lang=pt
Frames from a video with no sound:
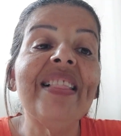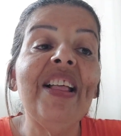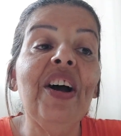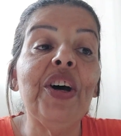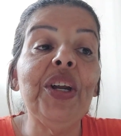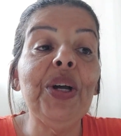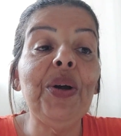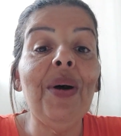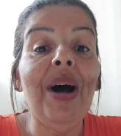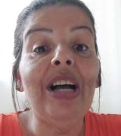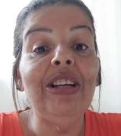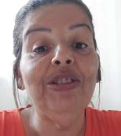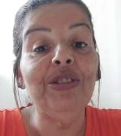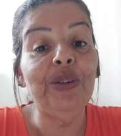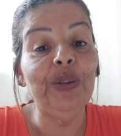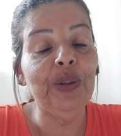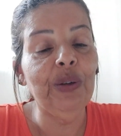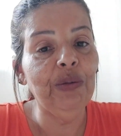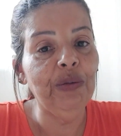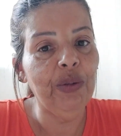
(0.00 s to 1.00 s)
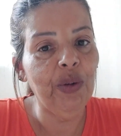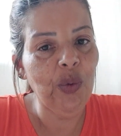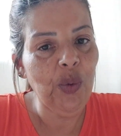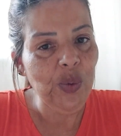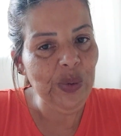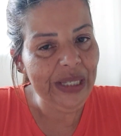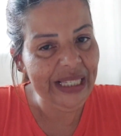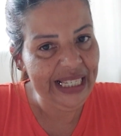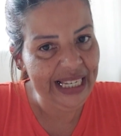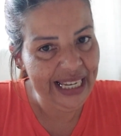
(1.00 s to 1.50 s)
Tem hora que eu acho que eu não vou
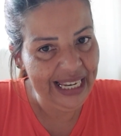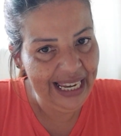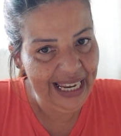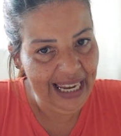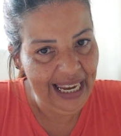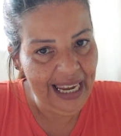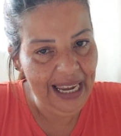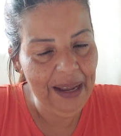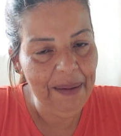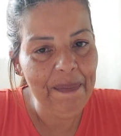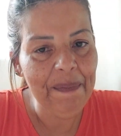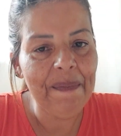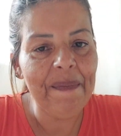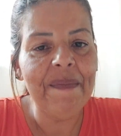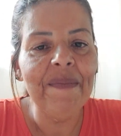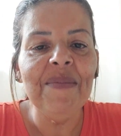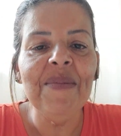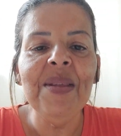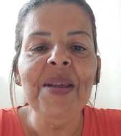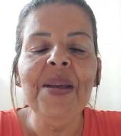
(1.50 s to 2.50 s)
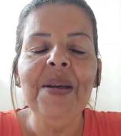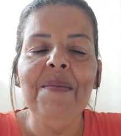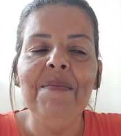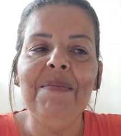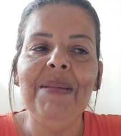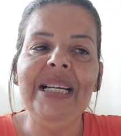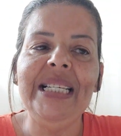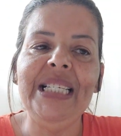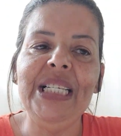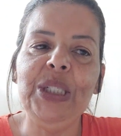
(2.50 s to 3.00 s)
conseguir,
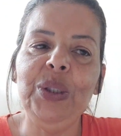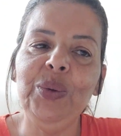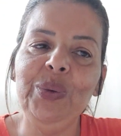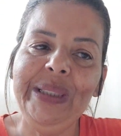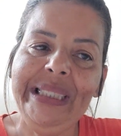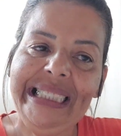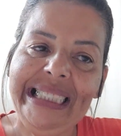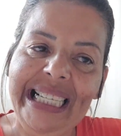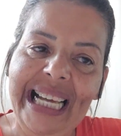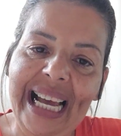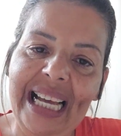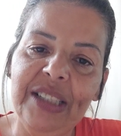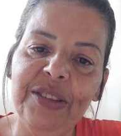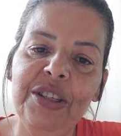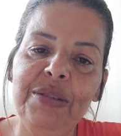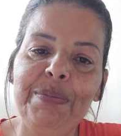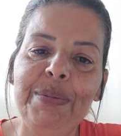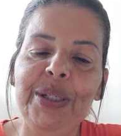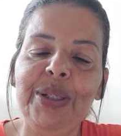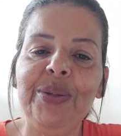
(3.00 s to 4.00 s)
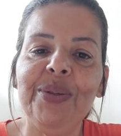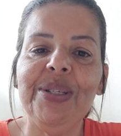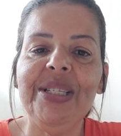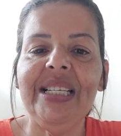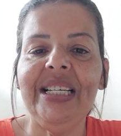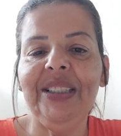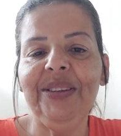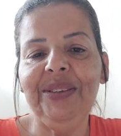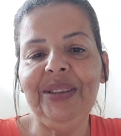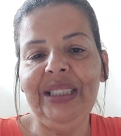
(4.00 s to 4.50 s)
mas aí do nada o Espírito
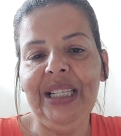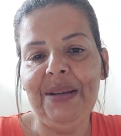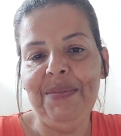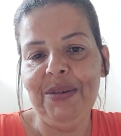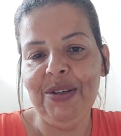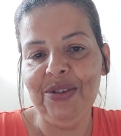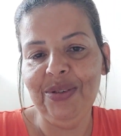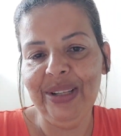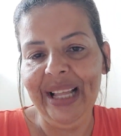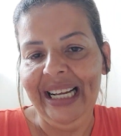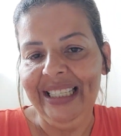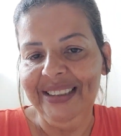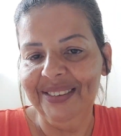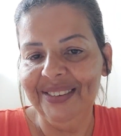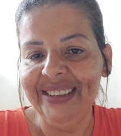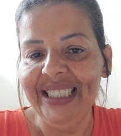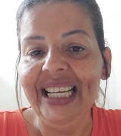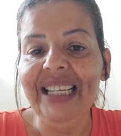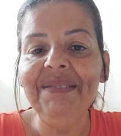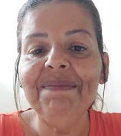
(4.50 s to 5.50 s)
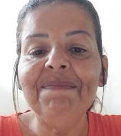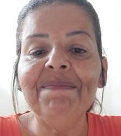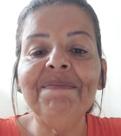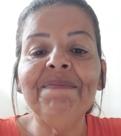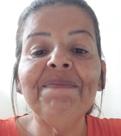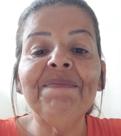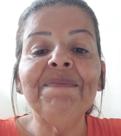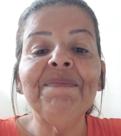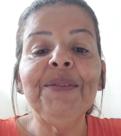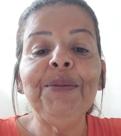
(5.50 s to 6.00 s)
Santo tem me ajudado, né?
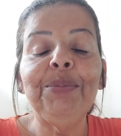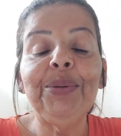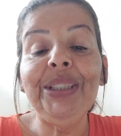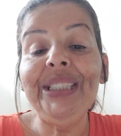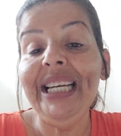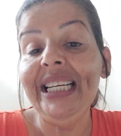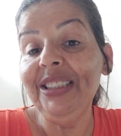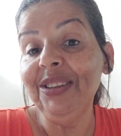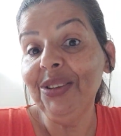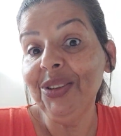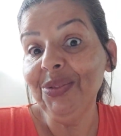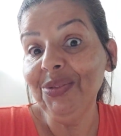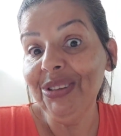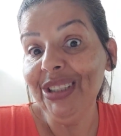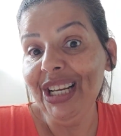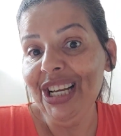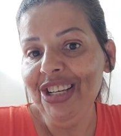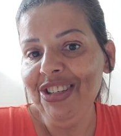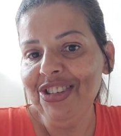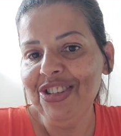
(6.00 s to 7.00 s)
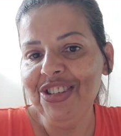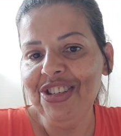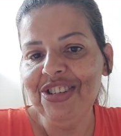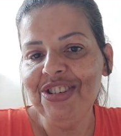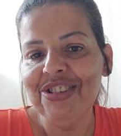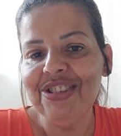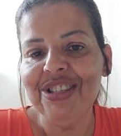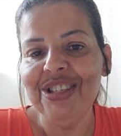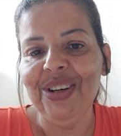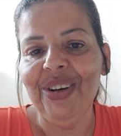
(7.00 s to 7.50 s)
porque ele não deixa a
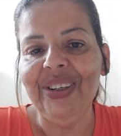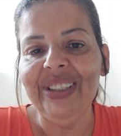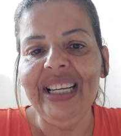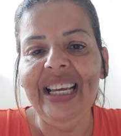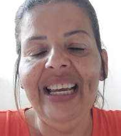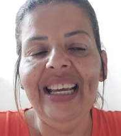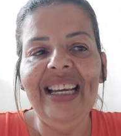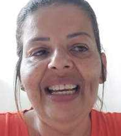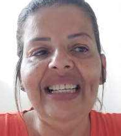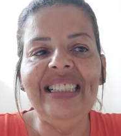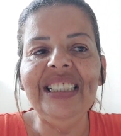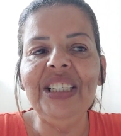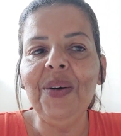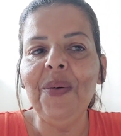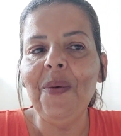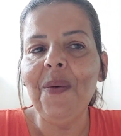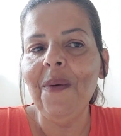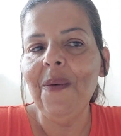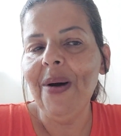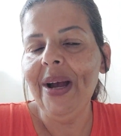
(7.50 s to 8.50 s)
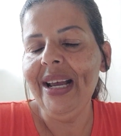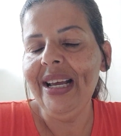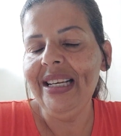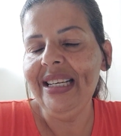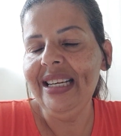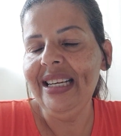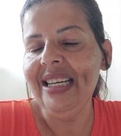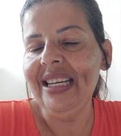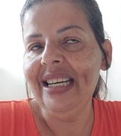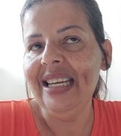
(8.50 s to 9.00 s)
gente só, né? Ele,
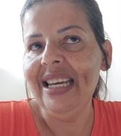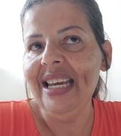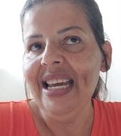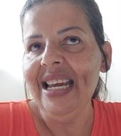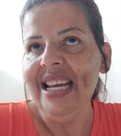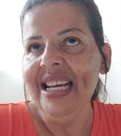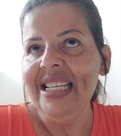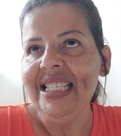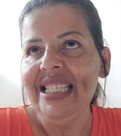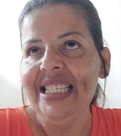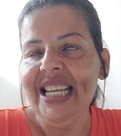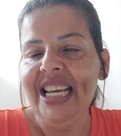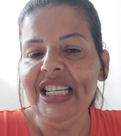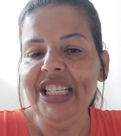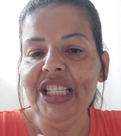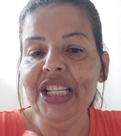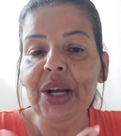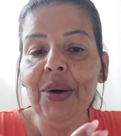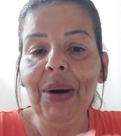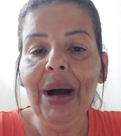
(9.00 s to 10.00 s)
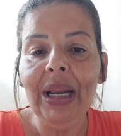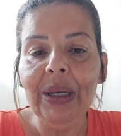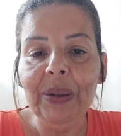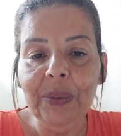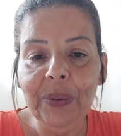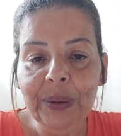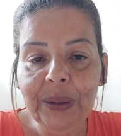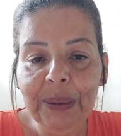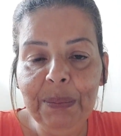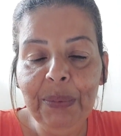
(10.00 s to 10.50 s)
ele, se ele deu a
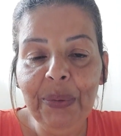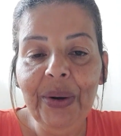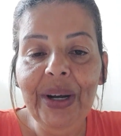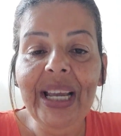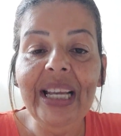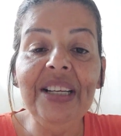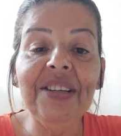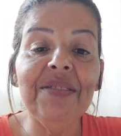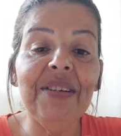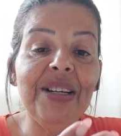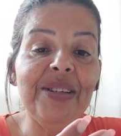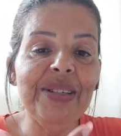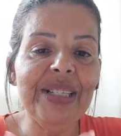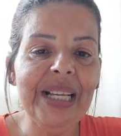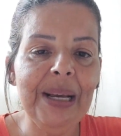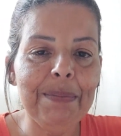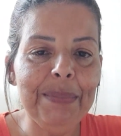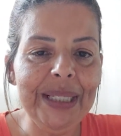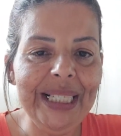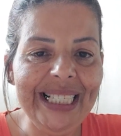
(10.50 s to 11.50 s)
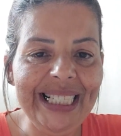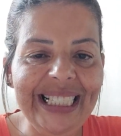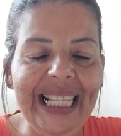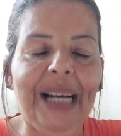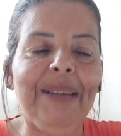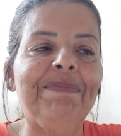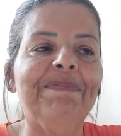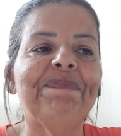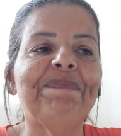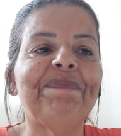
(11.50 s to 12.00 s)
luta, porque ele vai nos
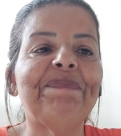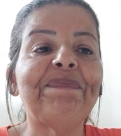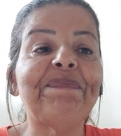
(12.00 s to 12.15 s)
capacitar.